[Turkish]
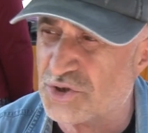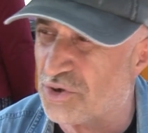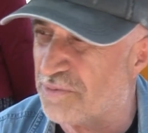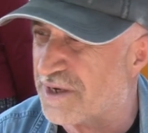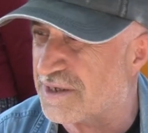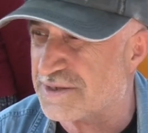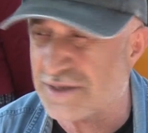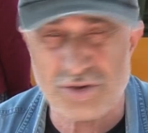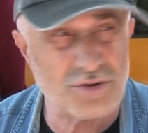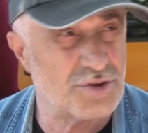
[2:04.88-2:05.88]
sonu marka
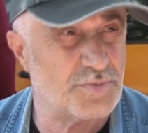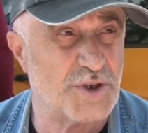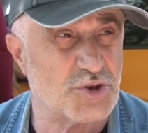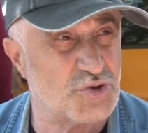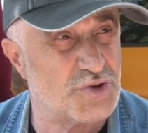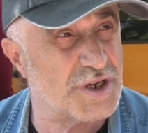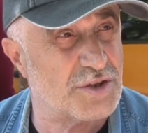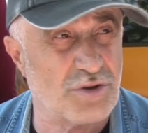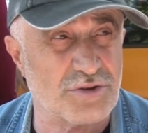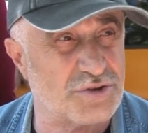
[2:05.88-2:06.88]
satıyoruz. 500
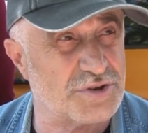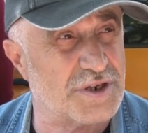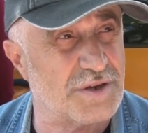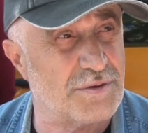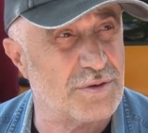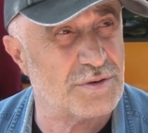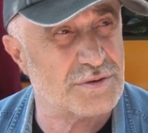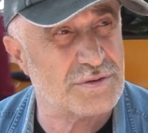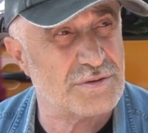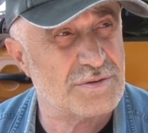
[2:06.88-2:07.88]
liraya 400 liraya
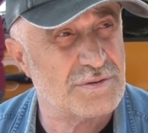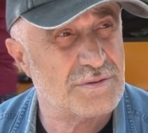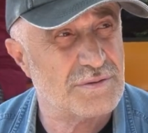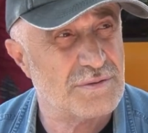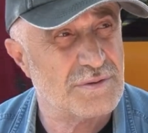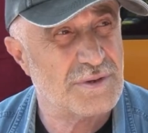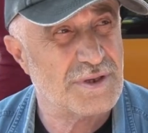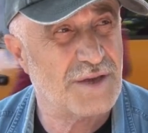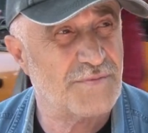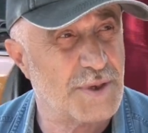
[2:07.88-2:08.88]
veriyoruz.
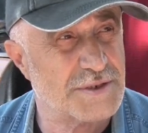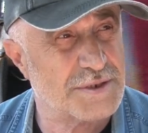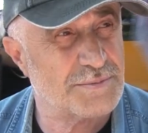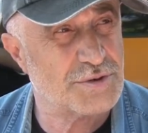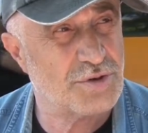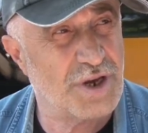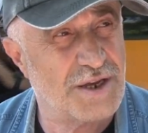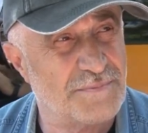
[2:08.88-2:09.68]
Ya piyasamız öyle.